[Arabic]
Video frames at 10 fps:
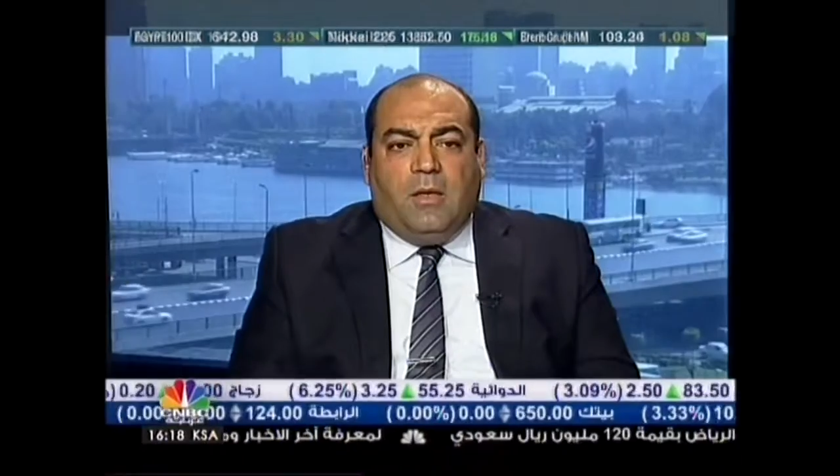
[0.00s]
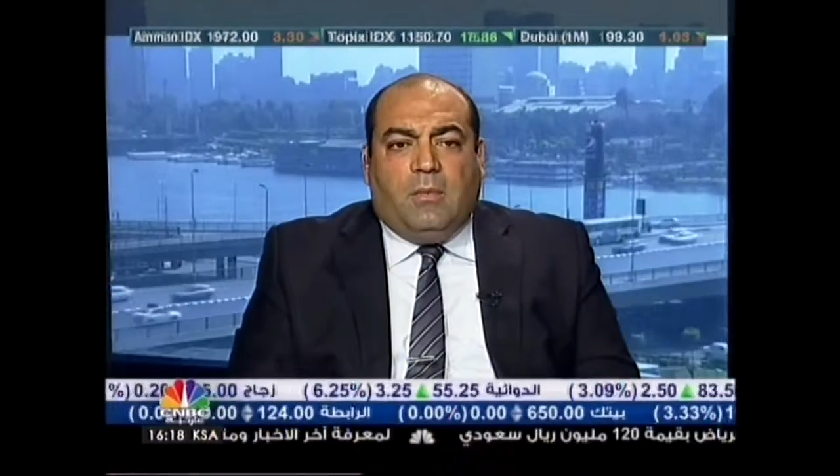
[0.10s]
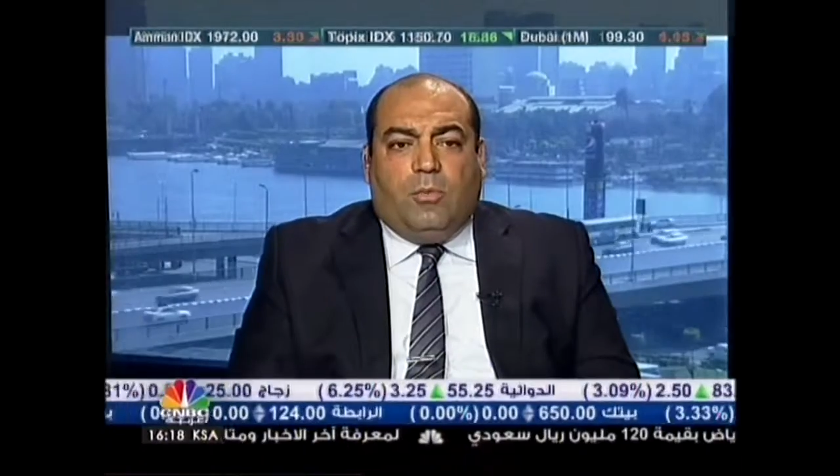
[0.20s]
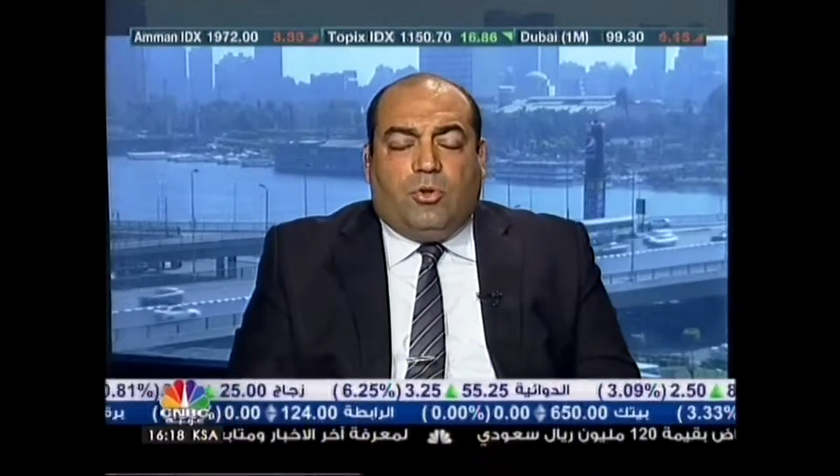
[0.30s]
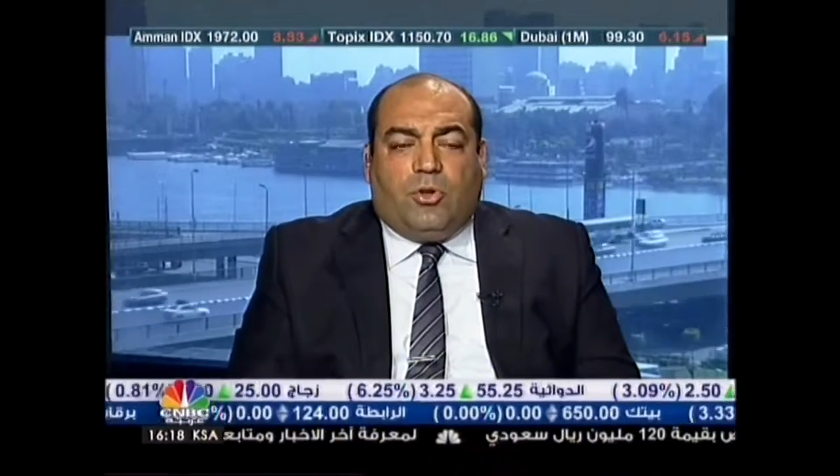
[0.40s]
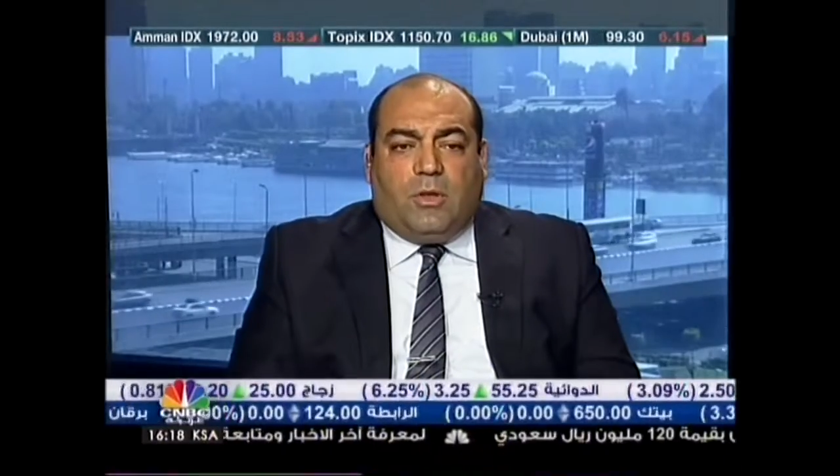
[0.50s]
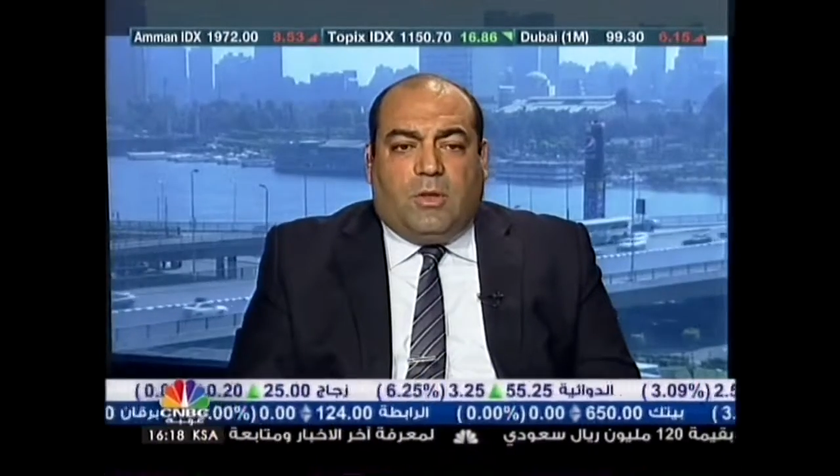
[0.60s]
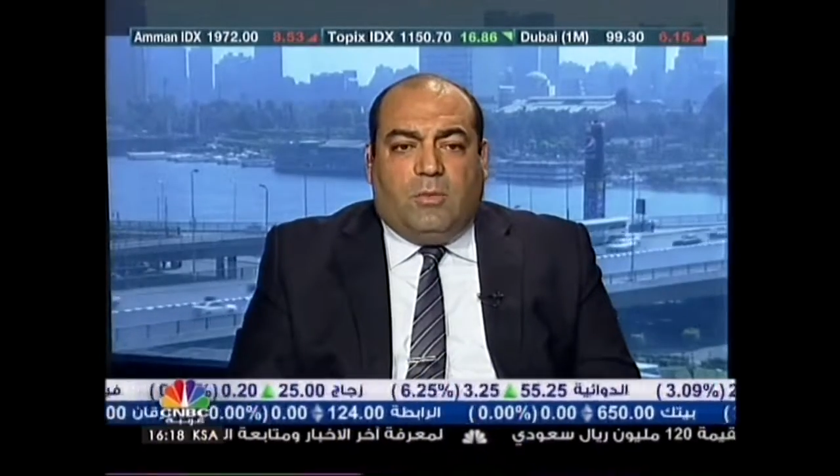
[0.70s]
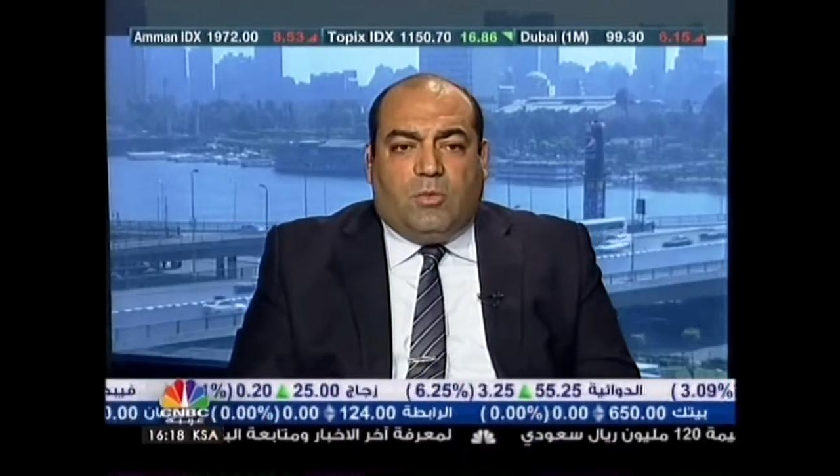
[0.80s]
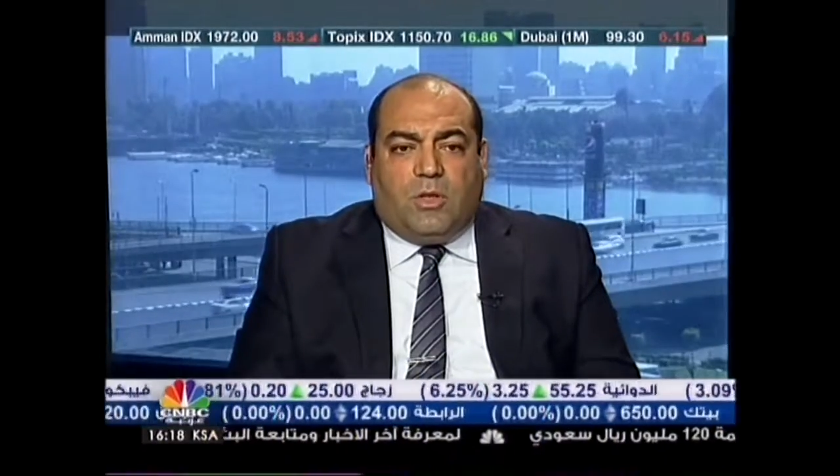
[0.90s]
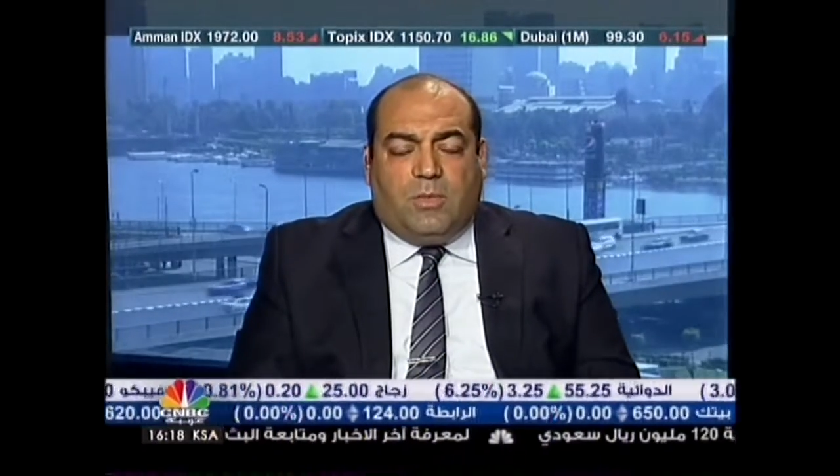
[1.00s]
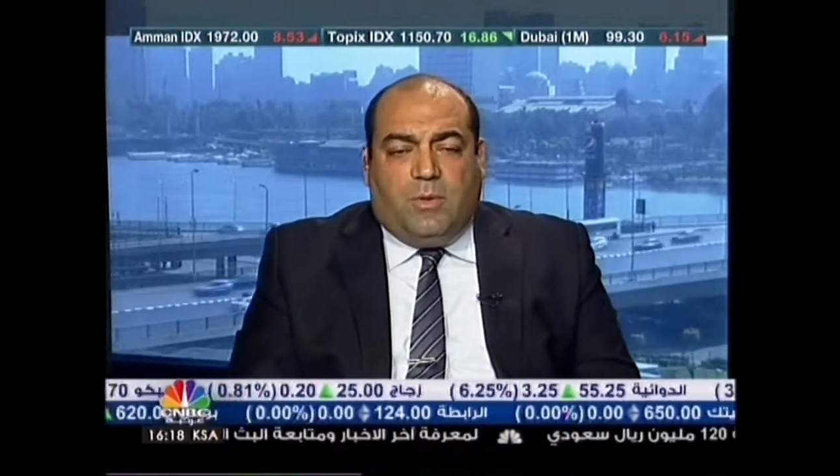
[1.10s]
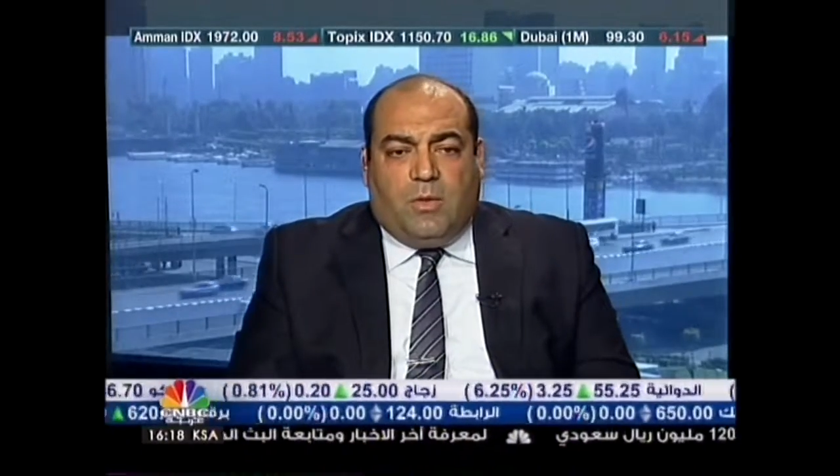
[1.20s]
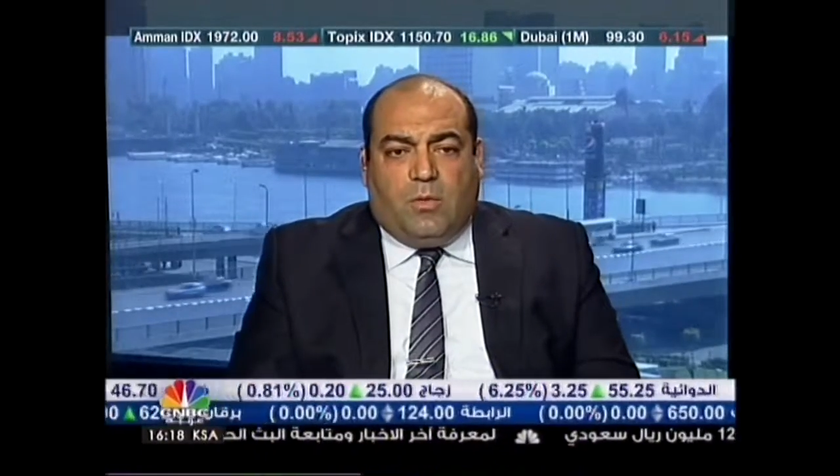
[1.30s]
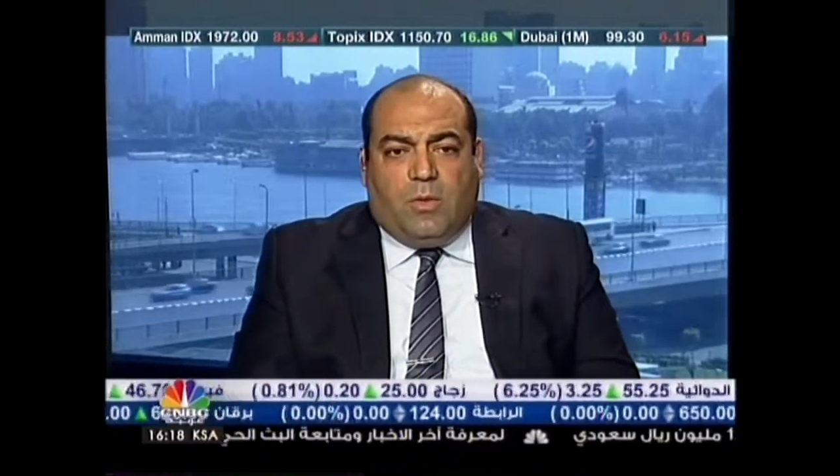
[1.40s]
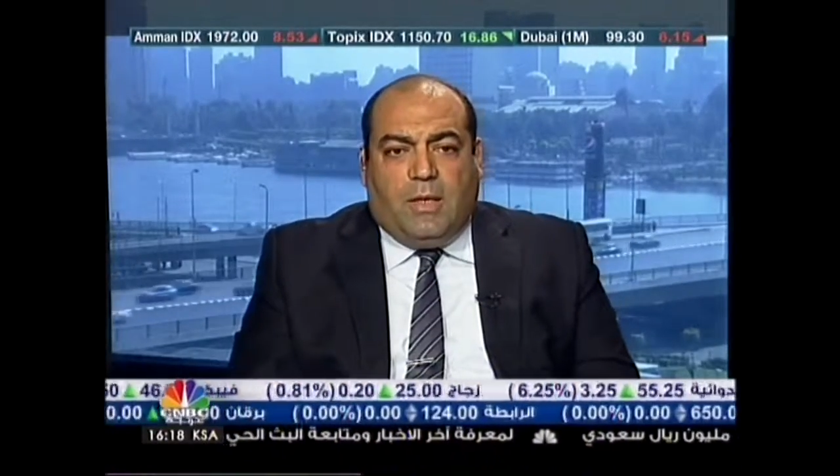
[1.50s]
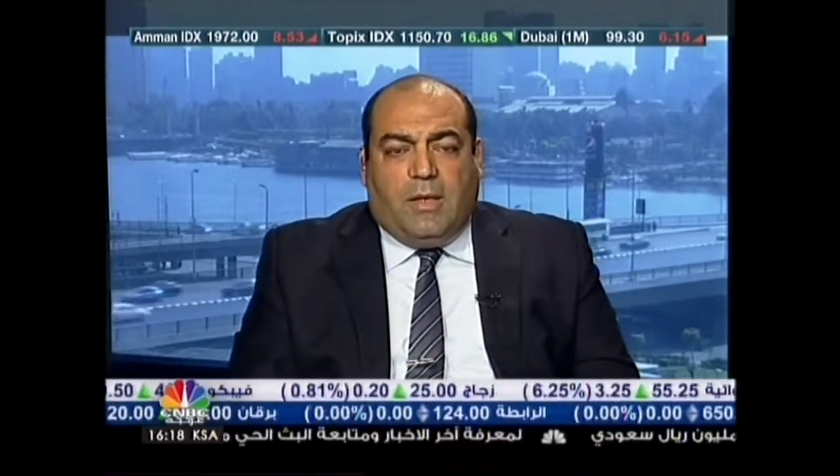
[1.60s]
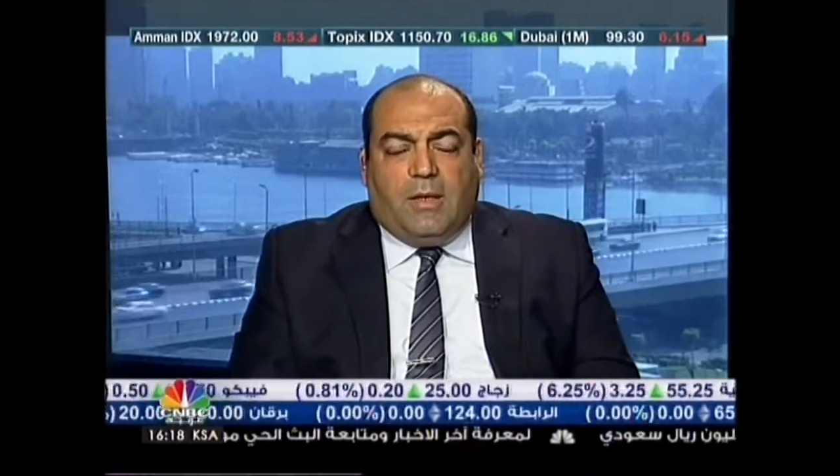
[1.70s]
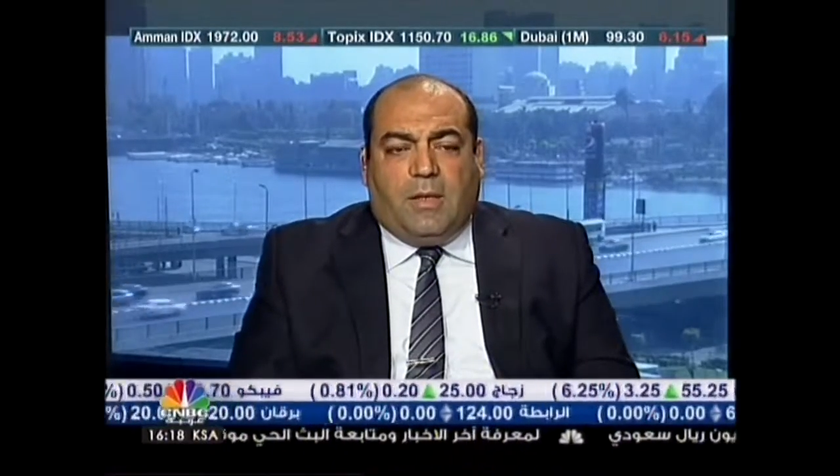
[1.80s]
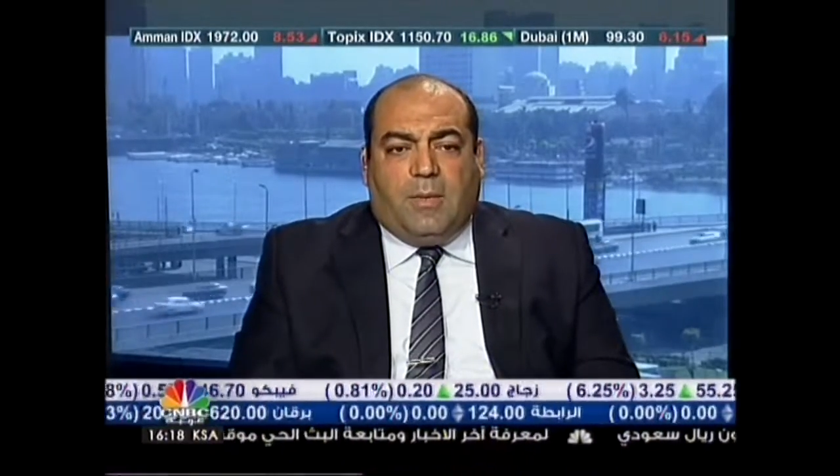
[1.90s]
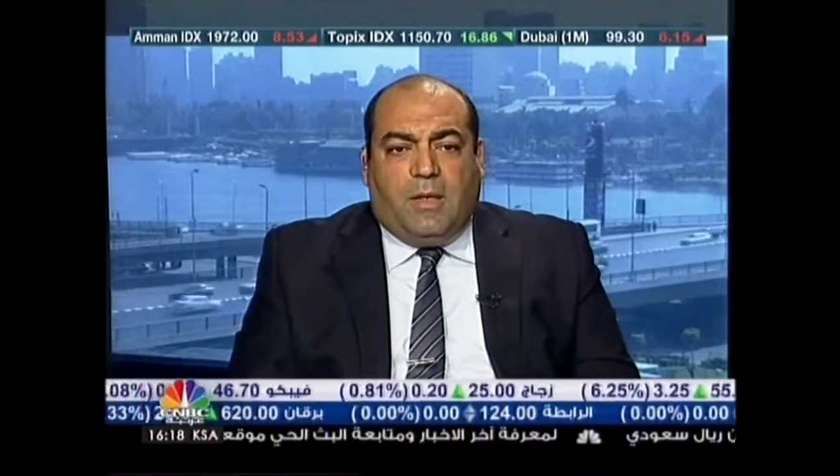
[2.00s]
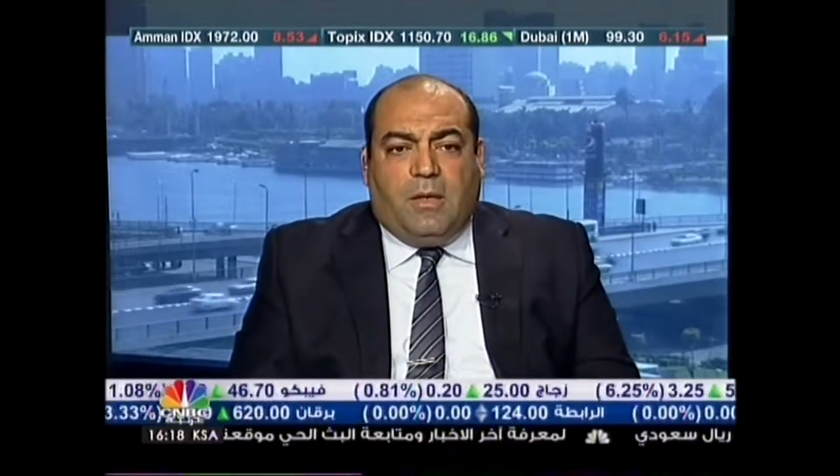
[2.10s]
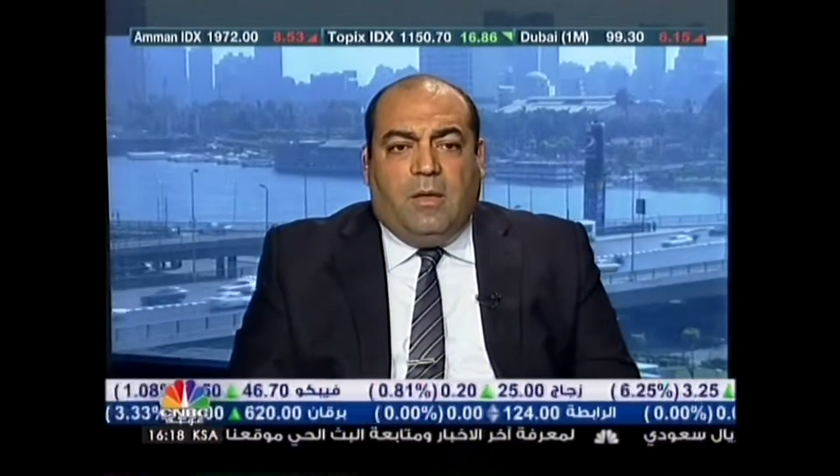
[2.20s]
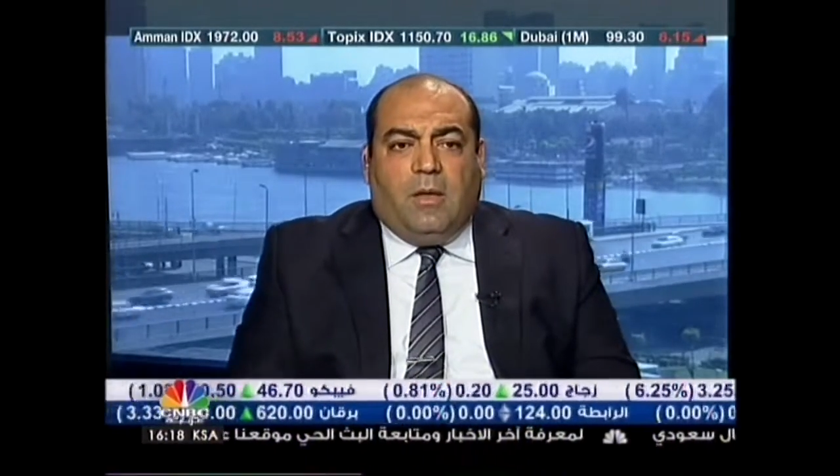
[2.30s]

مؤشرات المستثمرين كلها ايجابيه